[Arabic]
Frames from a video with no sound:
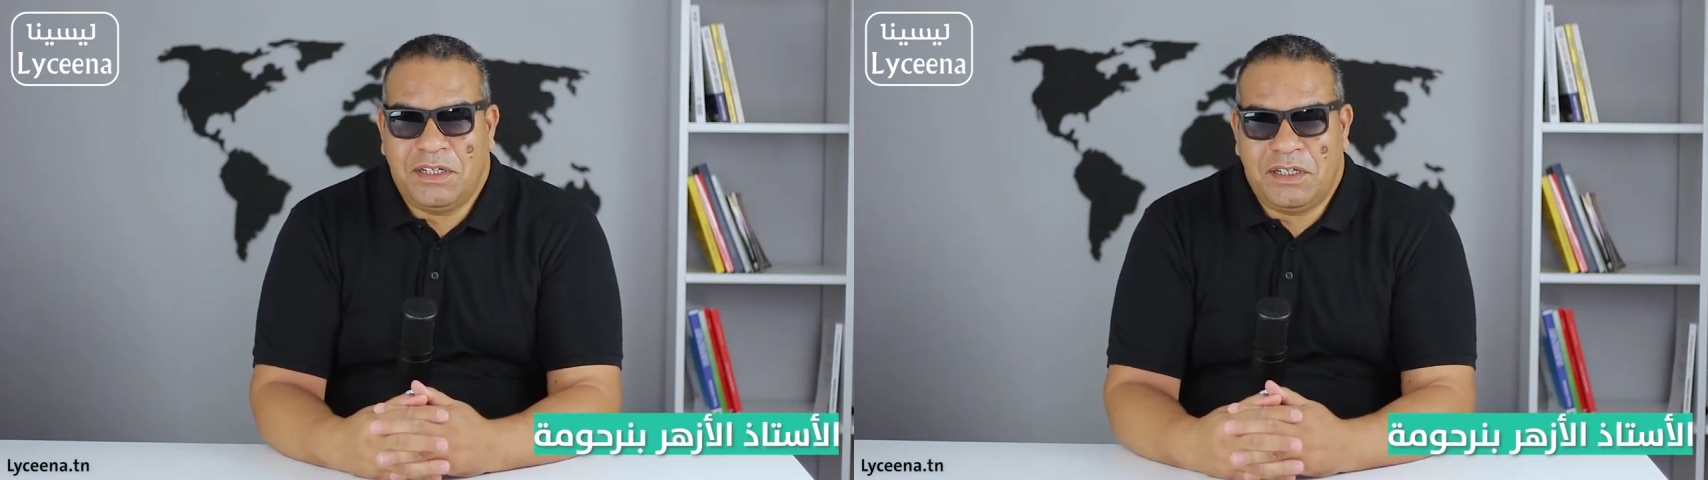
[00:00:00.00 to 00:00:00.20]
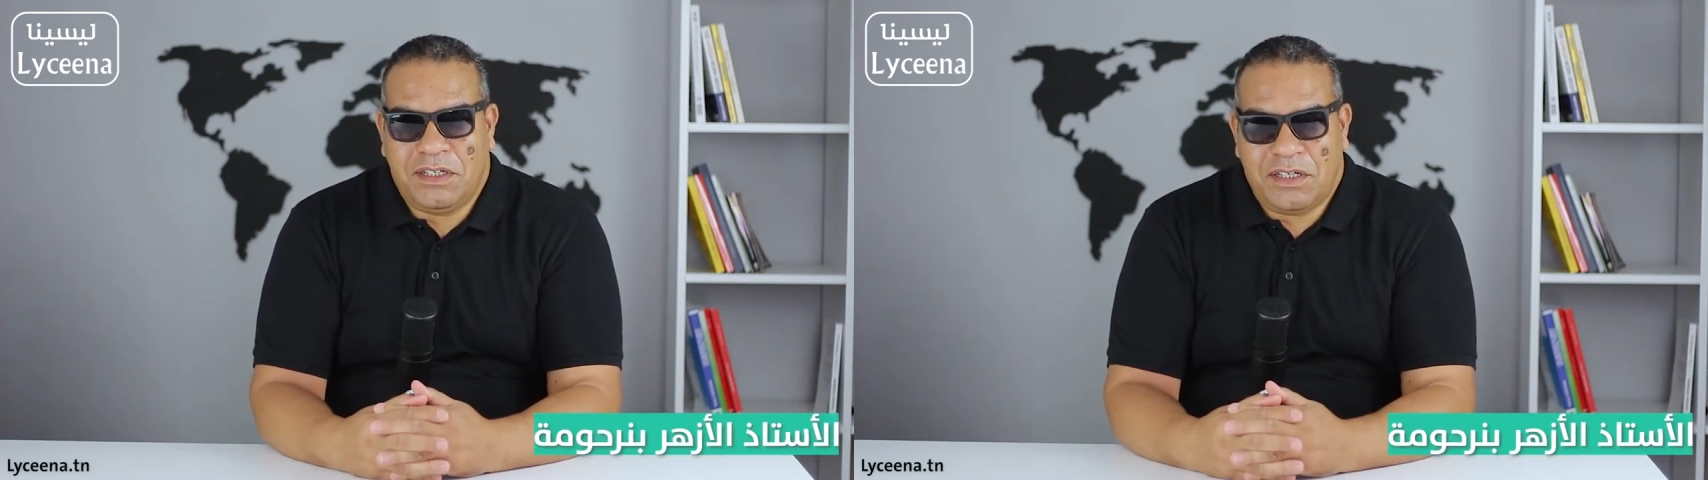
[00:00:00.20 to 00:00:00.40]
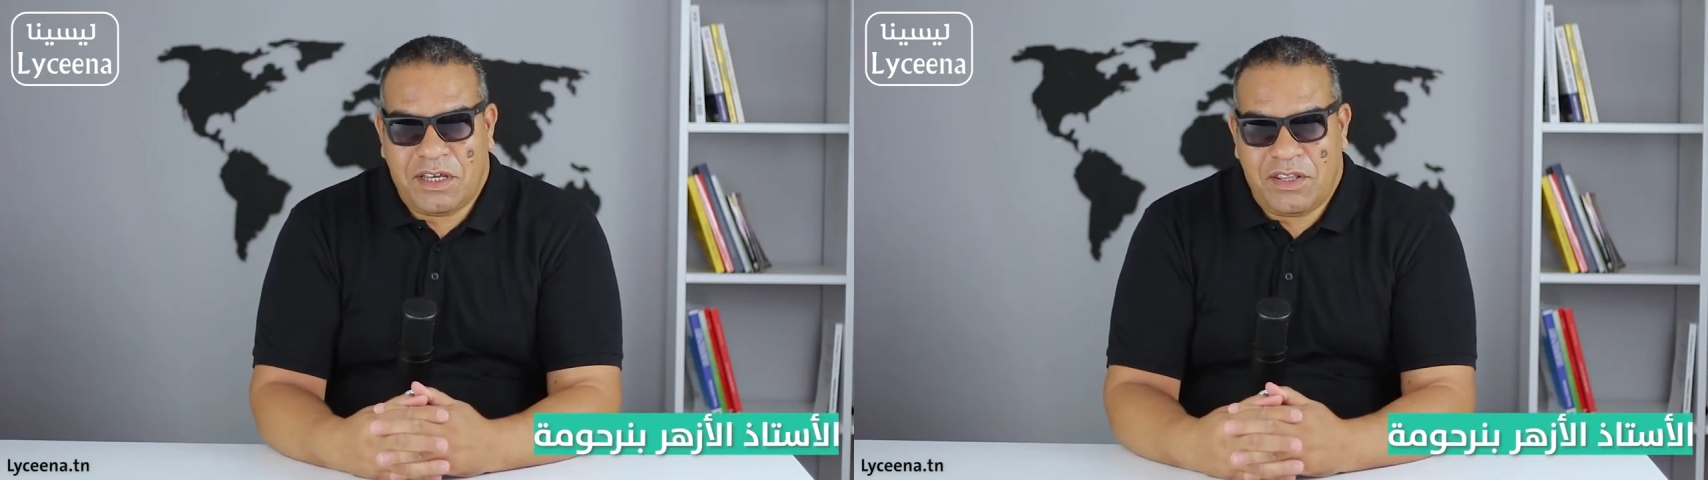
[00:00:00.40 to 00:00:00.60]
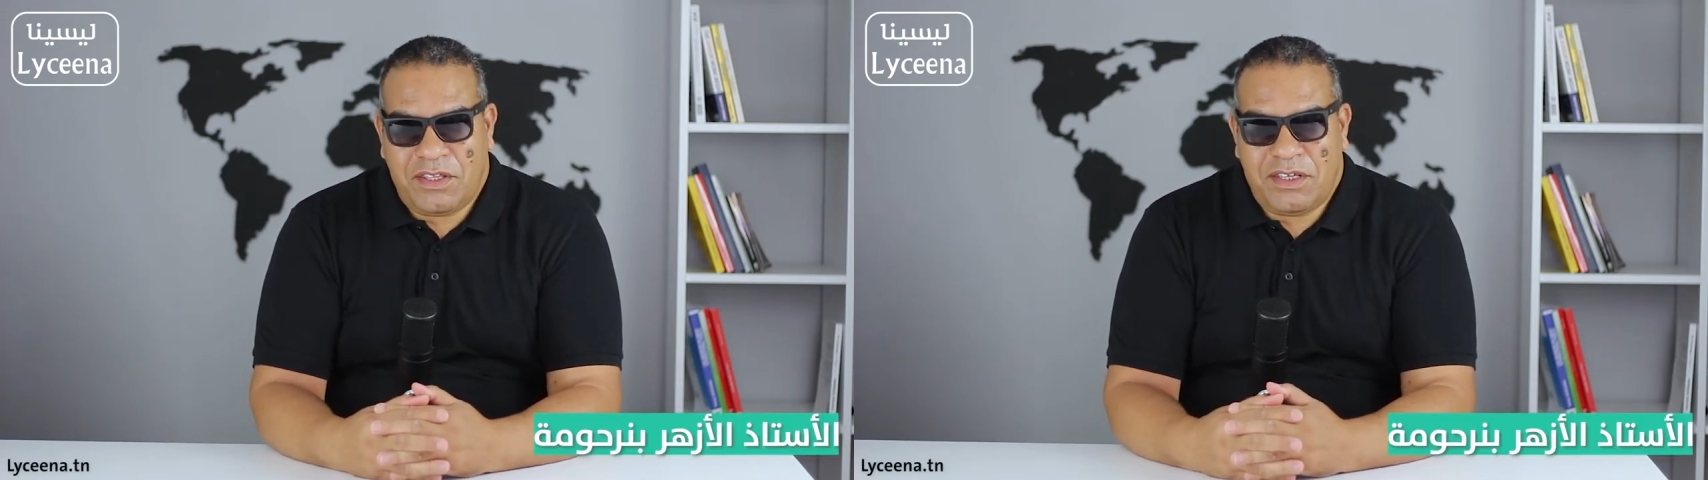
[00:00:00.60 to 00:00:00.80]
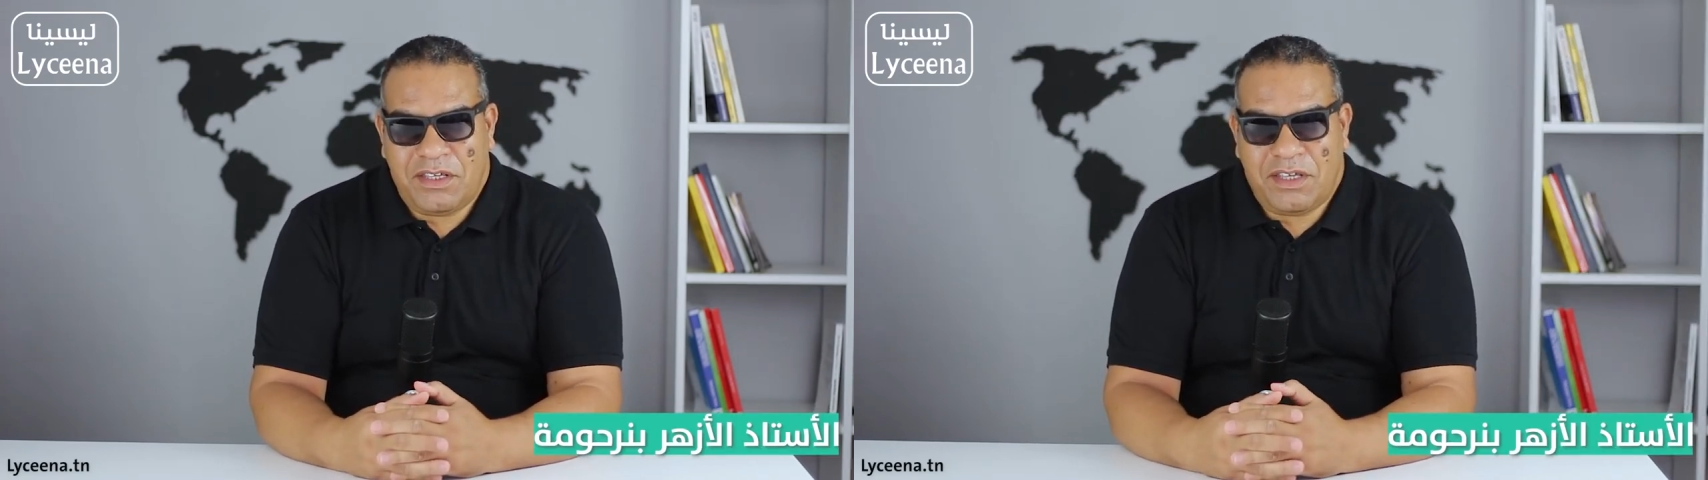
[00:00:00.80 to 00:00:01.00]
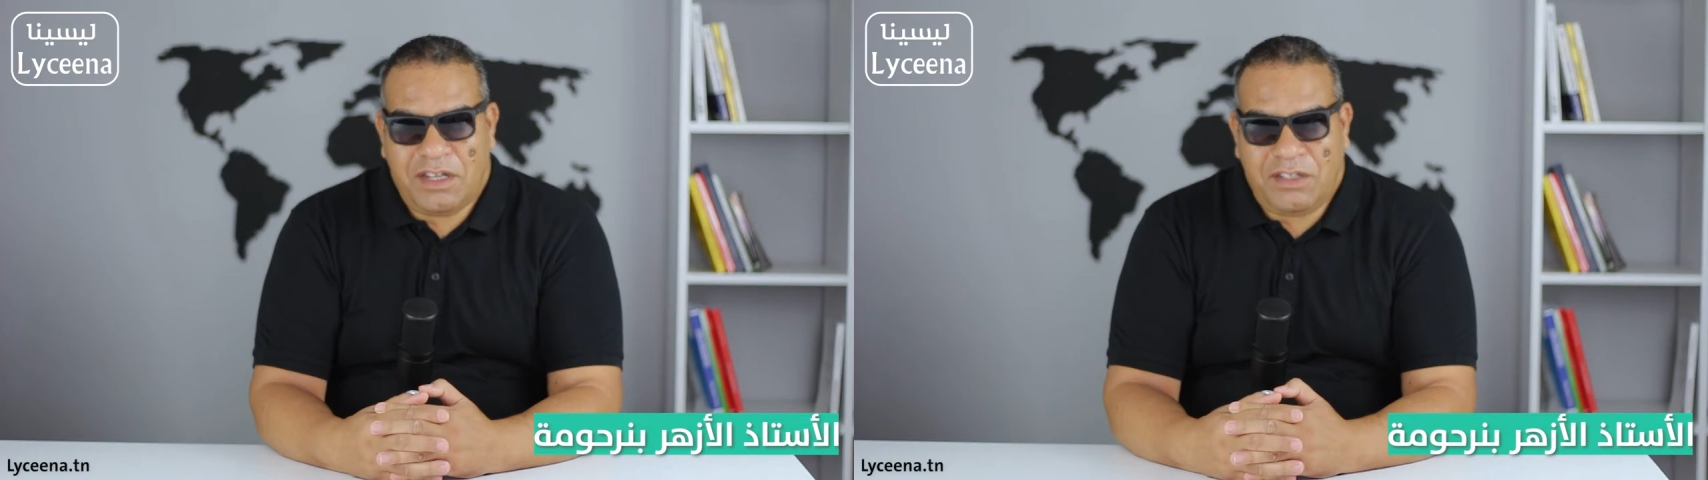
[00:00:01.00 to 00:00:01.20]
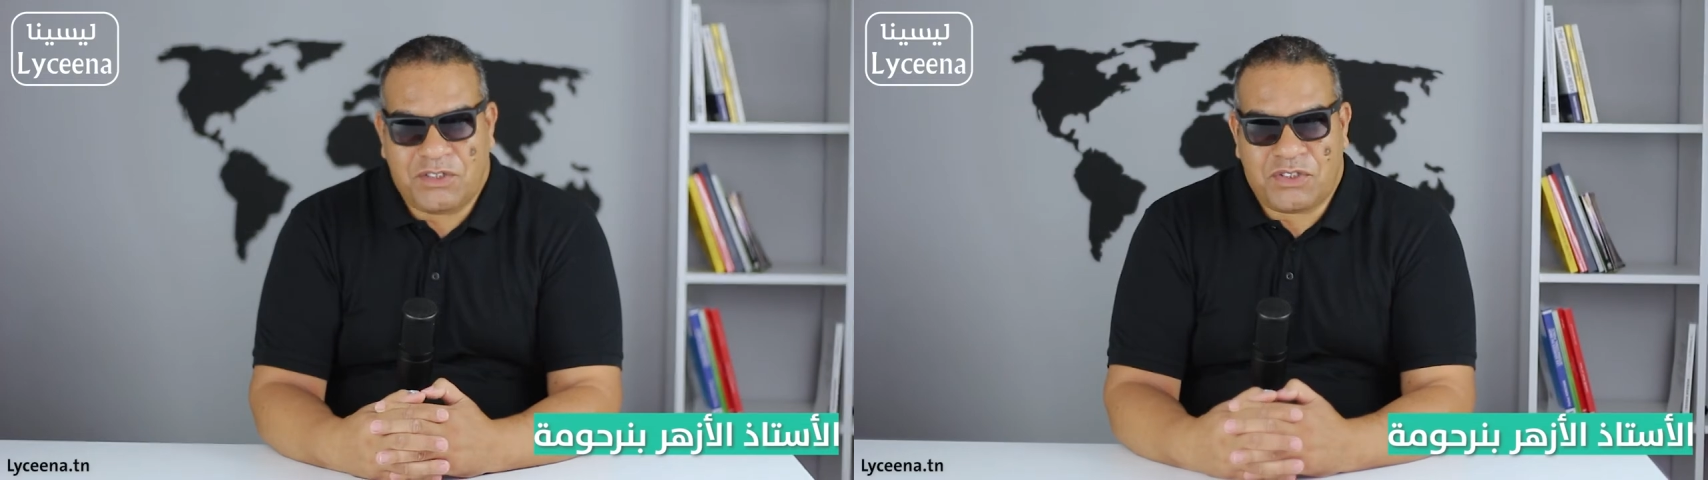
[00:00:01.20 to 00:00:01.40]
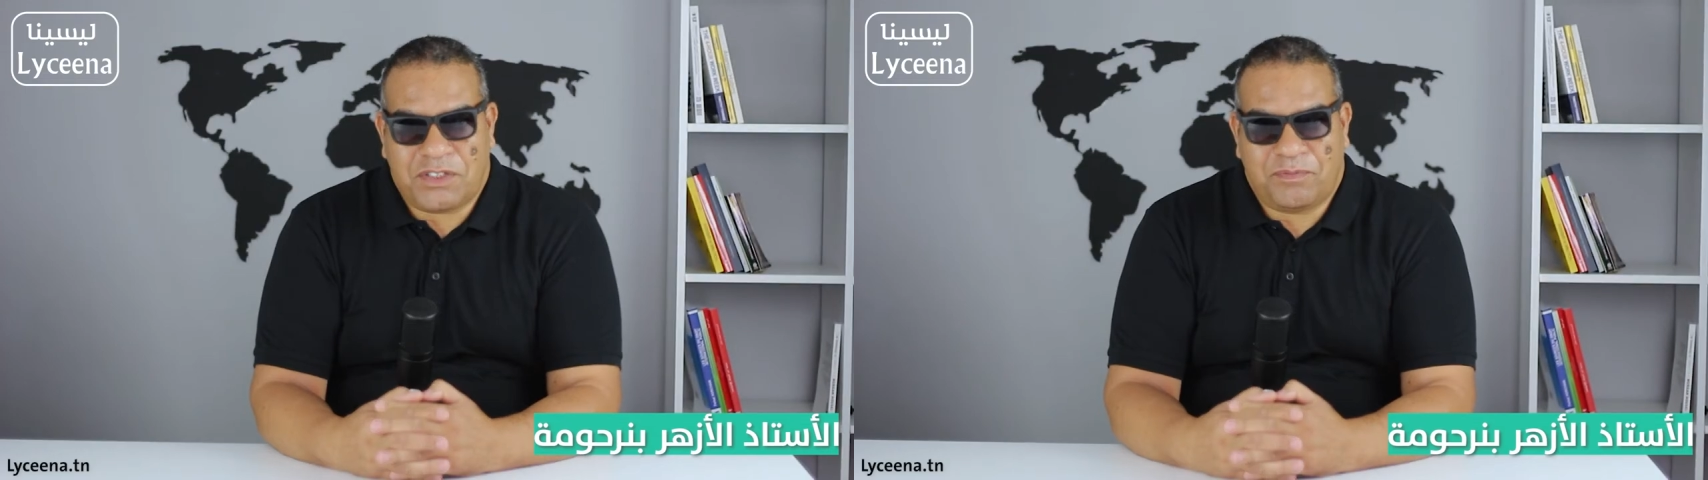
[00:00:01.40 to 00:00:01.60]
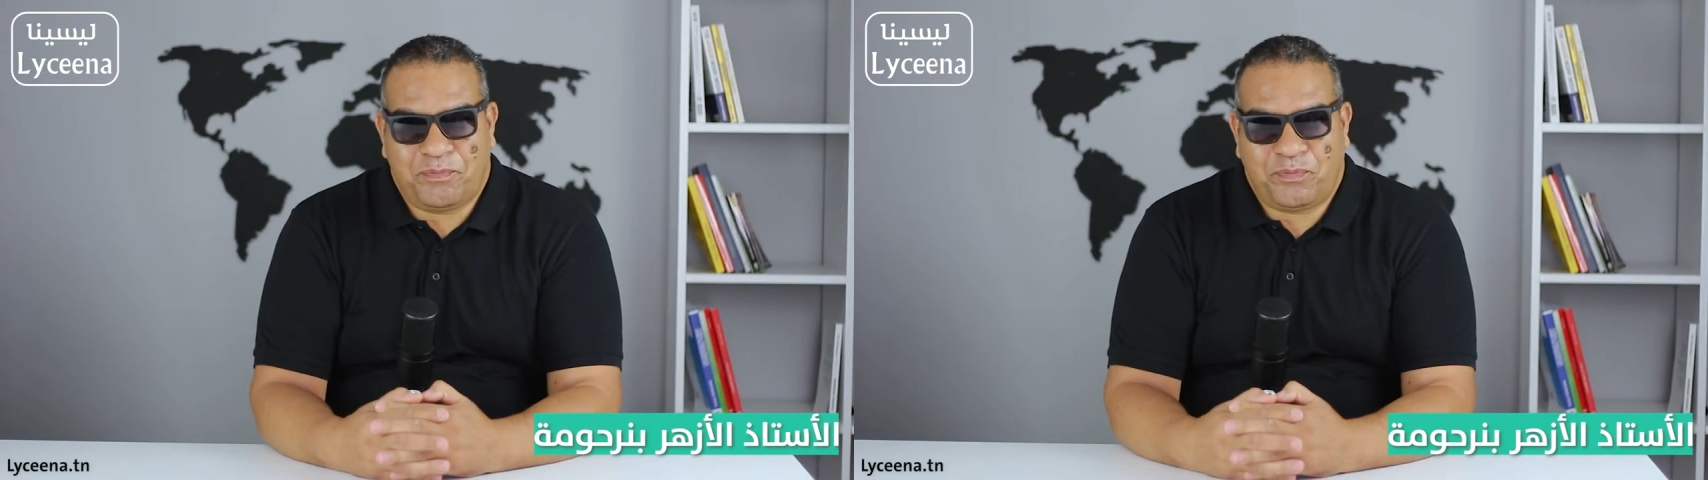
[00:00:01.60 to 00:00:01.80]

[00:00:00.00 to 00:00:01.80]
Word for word: لهذه الحصة